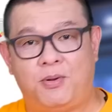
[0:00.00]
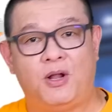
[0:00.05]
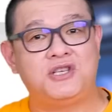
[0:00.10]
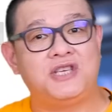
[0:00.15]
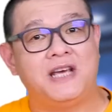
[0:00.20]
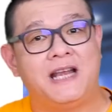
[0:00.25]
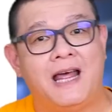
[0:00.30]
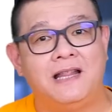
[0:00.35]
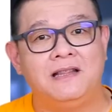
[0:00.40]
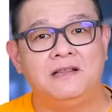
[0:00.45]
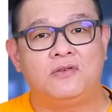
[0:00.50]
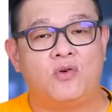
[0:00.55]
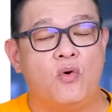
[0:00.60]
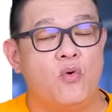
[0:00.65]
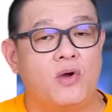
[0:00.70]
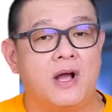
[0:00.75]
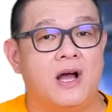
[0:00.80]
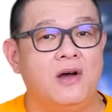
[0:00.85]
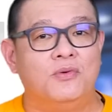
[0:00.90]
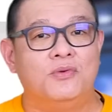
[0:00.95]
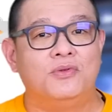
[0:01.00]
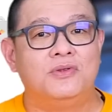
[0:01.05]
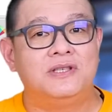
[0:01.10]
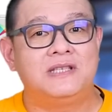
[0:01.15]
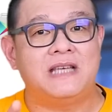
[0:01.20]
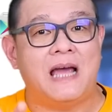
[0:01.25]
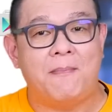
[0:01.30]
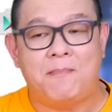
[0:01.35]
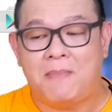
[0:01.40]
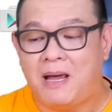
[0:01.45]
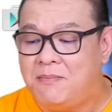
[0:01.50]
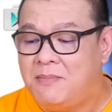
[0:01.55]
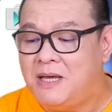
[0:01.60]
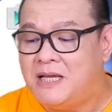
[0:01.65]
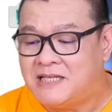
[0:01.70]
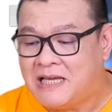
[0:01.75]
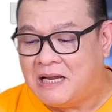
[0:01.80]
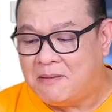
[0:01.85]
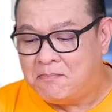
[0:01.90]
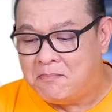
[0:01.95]
เพราะฉะนั้น Google จะไม่มี
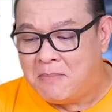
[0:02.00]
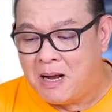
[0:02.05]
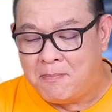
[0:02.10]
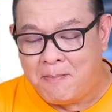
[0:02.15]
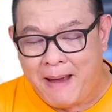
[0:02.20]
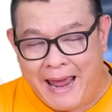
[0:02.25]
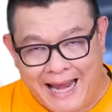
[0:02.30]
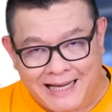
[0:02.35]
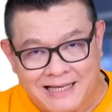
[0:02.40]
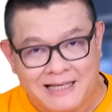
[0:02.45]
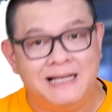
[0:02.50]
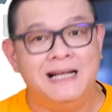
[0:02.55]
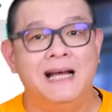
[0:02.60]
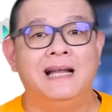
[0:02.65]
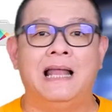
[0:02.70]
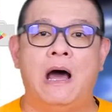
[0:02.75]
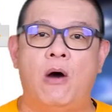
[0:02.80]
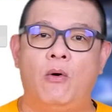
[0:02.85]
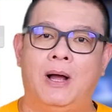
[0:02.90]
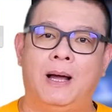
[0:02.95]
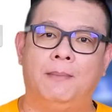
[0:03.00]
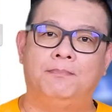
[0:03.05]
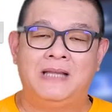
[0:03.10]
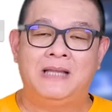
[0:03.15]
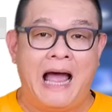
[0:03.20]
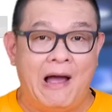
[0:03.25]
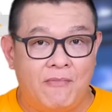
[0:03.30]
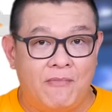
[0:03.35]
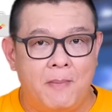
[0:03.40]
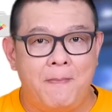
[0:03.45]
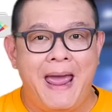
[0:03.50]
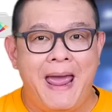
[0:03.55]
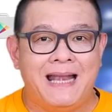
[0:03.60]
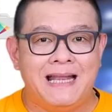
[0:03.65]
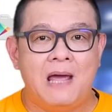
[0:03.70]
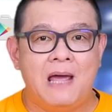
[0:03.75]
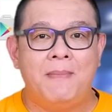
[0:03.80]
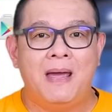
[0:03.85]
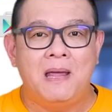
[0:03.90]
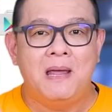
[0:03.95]
สิทธิ์มาแบนเครื่องเราครับ ถามว่าแบน
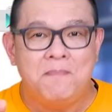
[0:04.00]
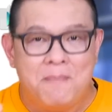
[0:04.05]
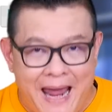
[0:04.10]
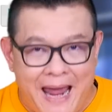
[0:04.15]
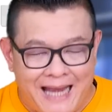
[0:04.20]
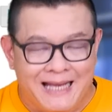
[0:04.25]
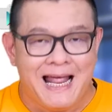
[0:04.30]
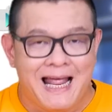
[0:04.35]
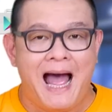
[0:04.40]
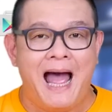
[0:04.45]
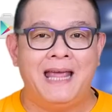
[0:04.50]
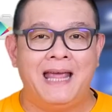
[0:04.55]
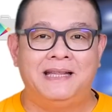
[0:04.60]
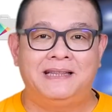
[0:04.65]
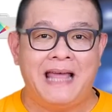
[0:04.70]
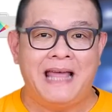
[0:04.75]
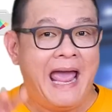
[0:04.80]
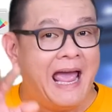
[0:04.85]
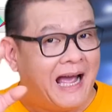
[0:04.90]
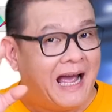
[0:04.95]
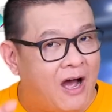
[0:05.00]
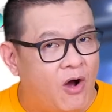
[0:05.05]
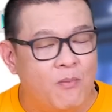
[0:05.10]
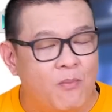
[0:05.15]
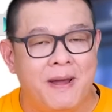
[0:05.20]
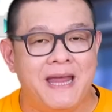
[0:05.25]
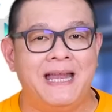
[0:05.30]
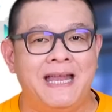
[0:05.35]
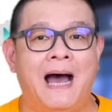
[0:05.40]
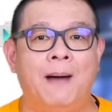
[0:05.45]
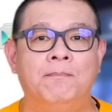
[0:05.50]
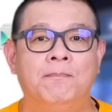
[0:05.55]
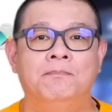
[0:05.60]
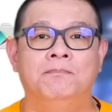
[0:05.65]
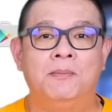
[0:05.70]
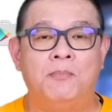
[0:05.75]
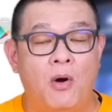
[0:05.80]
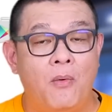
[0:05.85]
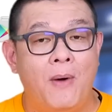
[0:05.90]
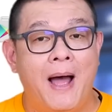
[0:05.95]
ได้ไหม แบนได้แต่เขาไม่
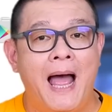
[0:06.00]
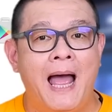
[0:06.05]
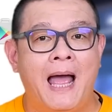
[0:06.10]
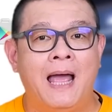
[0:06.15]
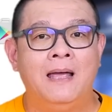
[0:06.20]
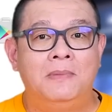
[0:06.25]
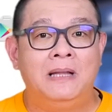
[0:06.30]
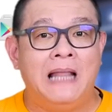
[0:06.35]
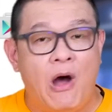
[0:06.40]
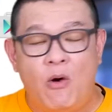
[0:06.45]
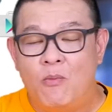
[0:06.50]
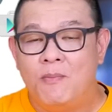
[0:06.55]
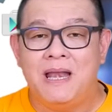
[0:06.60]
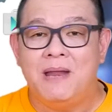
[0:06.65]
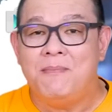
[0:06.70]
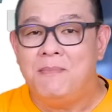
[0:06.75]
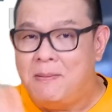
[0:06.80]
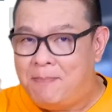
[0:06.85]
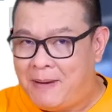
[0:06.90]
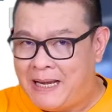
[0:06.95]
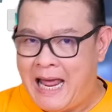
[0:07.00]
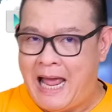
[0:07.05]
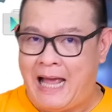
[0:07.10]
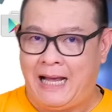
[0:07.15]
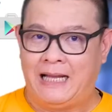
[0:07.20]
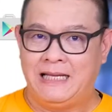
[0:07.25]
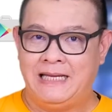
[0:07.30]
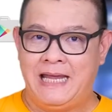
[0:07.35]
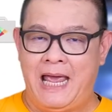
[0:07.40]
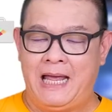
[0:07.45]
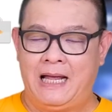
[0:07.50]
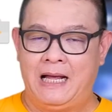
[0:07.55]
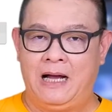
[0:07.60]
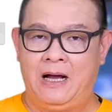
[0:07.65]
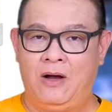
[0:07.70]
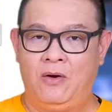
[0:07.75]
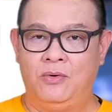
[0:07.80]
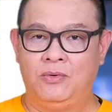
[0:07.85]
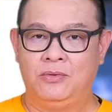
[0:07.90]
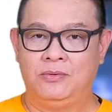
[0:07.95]
ทำ เพราะว่าเราไม่ได้มีปัญหาขัดแย้งกับ
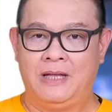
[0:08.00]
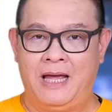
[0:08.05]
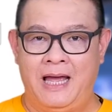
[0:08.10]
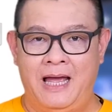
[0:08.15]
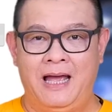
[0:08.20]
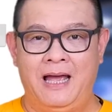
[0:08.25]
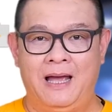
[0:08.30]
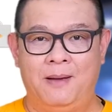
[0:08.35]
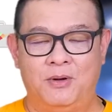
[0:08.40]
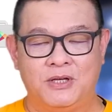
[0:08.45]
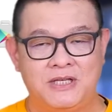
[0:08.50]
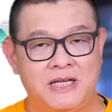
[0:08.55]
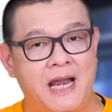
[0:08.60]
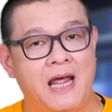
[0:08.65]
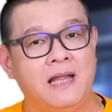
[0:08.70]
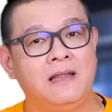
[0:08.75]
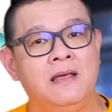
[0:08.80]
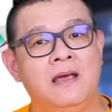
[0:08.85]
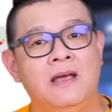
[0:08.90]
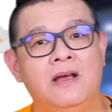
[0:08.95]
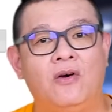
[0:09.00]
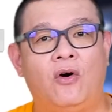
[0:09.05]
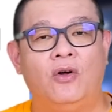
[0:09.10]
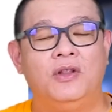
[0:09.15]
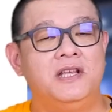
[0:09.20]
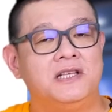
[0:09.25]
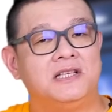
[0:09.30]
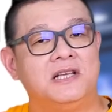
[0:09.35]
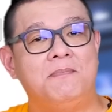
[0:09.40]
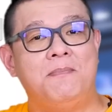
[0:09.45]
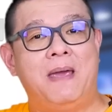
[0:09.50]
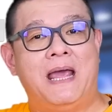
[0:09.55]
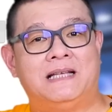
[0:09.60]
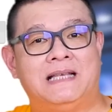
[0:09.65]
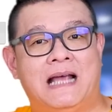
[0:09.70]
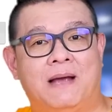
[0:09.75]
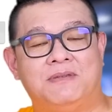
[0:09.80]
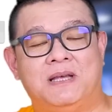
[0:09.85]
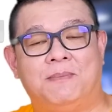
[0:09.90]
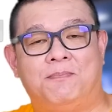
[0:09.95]
เขาอ่าเพราะฉะนั้นคนที่ซื้อเมท
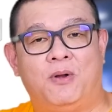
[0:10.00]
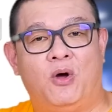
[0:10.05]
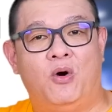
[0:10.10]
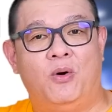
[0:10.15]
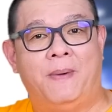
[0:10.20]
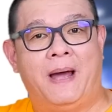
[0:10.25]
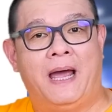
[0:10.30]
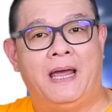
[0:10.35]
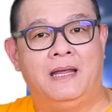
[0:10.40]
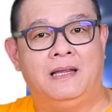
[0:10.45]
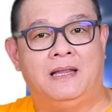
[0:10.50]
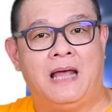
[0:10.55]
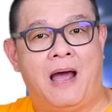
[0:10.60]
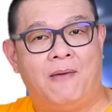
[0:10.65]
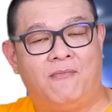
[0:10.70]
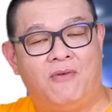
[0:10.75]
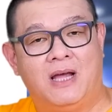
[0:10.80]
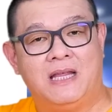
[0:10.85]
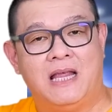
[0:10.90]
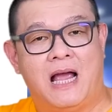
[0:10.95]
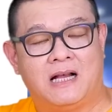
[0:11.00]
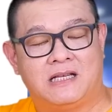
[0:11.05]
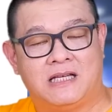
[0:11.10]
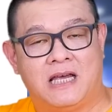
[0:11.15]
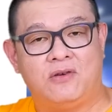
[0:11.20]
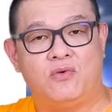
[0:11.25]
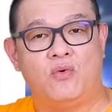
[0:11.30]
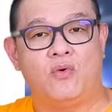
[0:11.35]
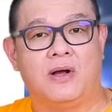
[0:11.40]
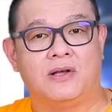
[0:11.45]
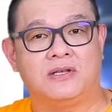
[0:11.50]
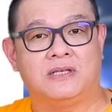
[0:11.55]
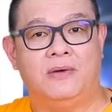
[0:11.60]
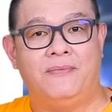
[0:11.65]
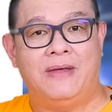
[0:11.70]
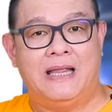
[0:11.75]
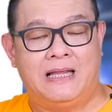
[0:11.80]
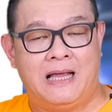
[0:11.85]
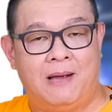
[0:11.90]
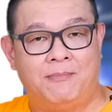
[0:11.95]
30 Pro ไปถามว่าอยากใช้ Google
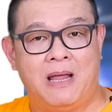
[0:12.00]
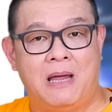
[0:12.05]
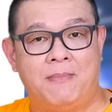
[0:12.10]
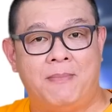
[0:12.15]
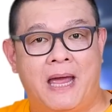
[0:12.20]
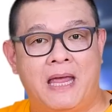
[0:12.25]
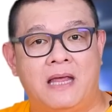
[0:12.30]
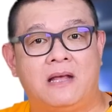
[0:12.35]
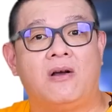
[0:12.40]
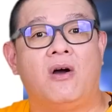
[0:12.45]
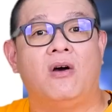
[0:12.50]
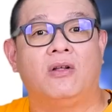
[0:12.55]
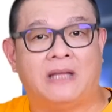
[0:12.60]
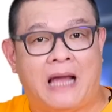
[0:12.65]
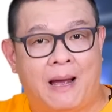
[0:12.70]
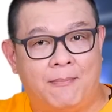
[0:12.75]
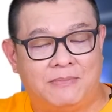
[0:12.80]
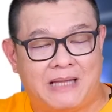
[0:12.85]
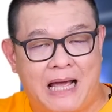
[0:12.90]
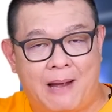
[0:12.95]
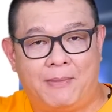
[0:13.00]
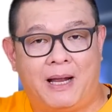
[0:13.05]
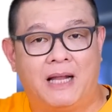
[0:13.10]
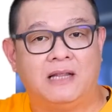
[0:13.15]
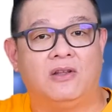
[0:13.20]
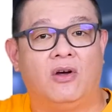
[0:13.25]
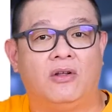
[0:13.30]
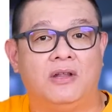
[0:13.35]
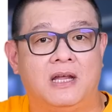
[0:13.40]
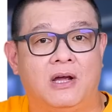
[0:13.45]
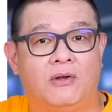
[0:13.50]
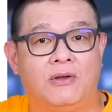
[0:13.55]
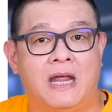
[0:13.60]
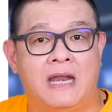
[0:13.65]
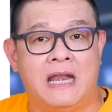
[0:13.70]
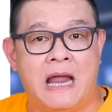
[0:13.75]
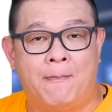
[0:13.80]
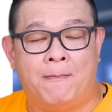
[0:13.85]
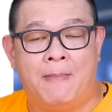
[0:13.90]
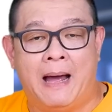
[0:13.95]
Service ทำได้ไหม ก็ทำตามขั้นตอนที่เขา
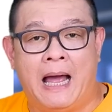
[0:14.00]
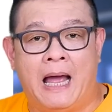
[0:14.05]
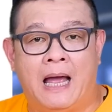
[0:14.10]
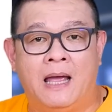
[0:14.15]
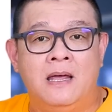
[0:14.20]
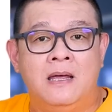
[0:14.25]
แนะนำมา